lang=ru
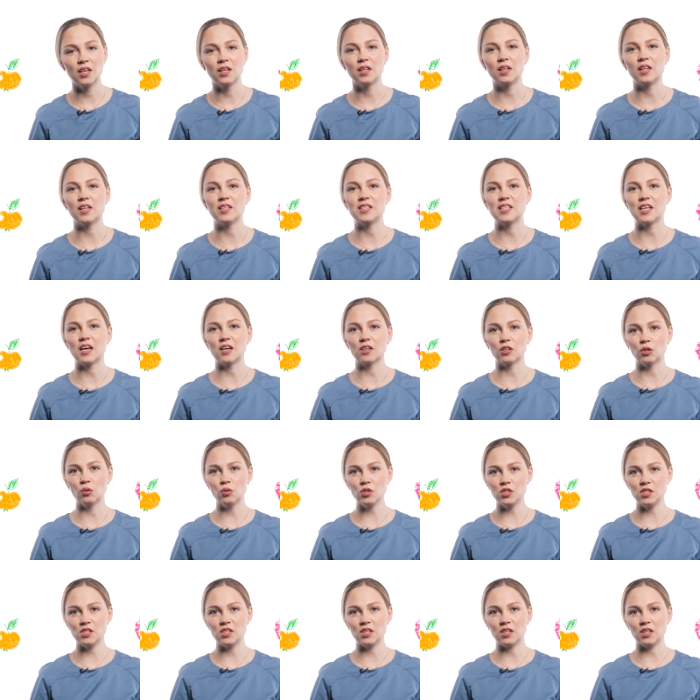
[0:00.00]
Для
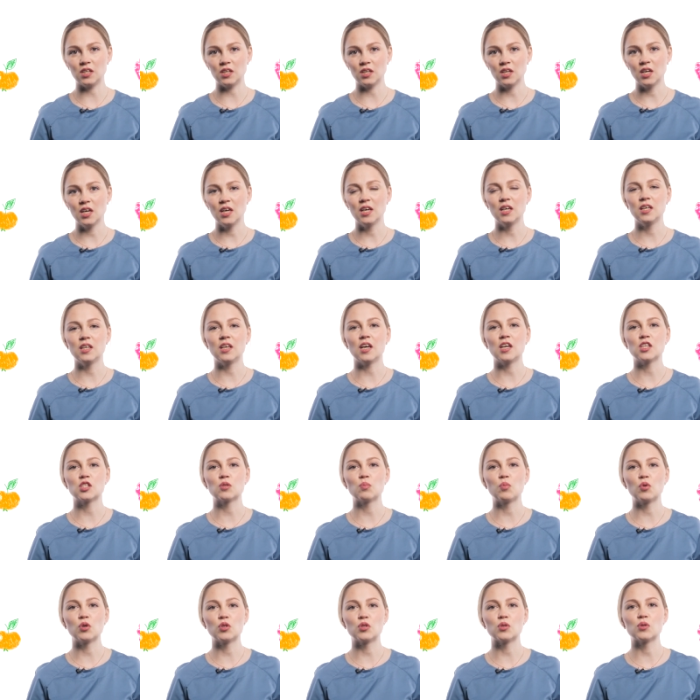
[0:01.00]
диагностики я
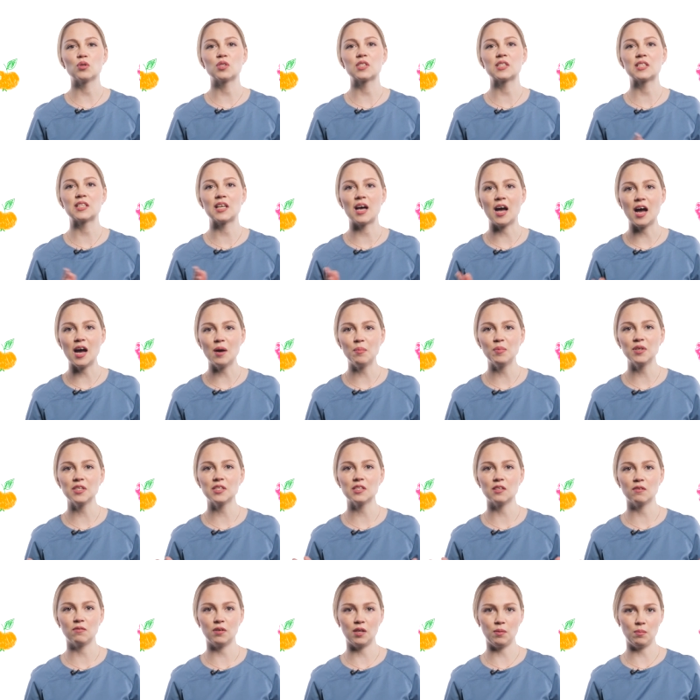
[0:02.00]
использую самые
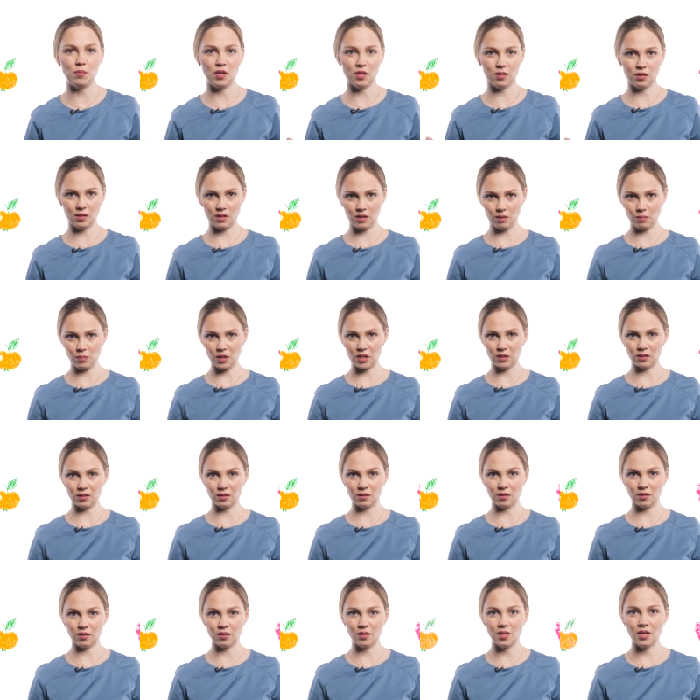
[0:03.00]
современные
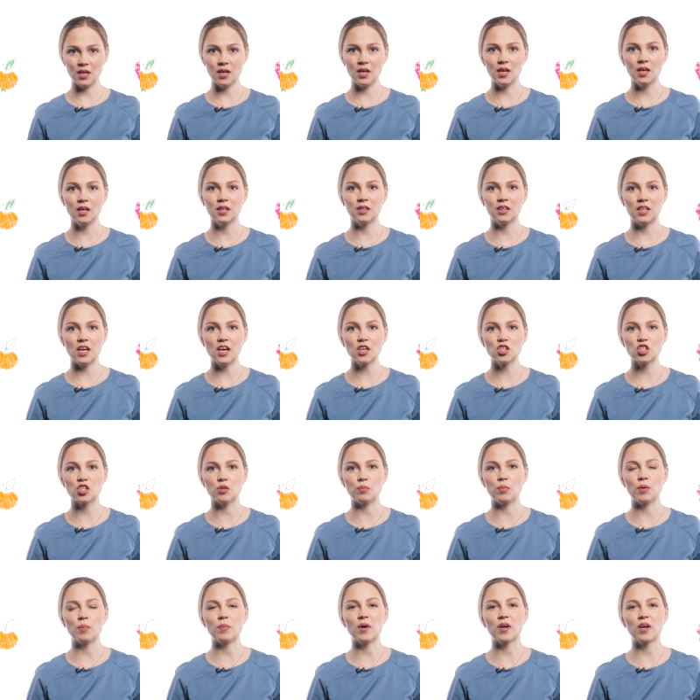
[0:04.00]
методы. Также
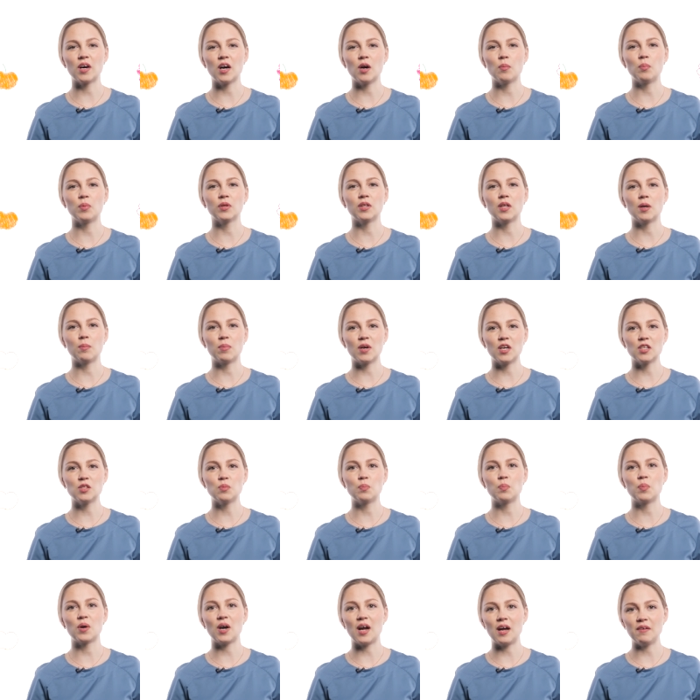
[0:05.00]
помогаю подобрать
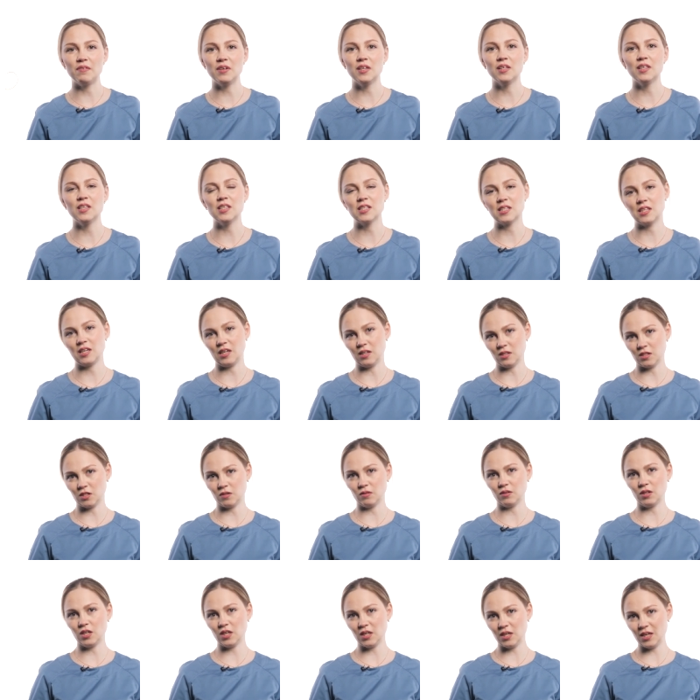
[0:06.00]
правильные
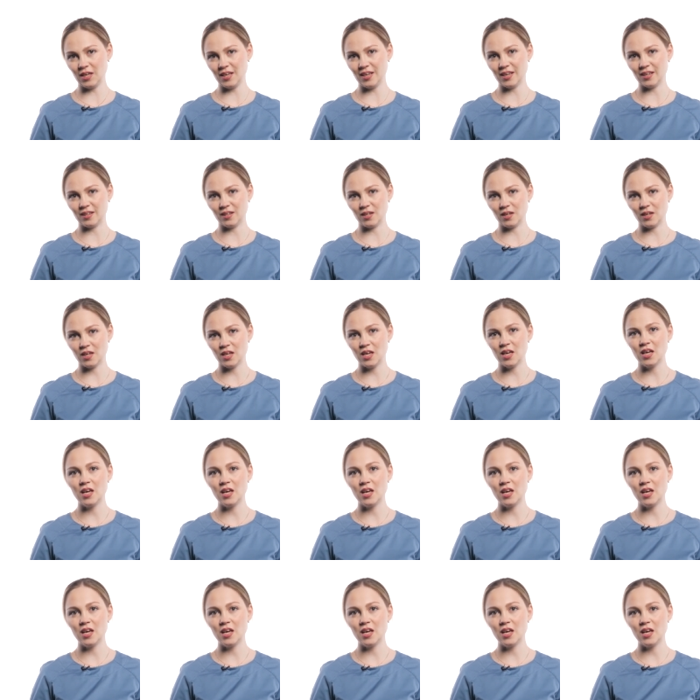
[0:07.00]
средства гигиены.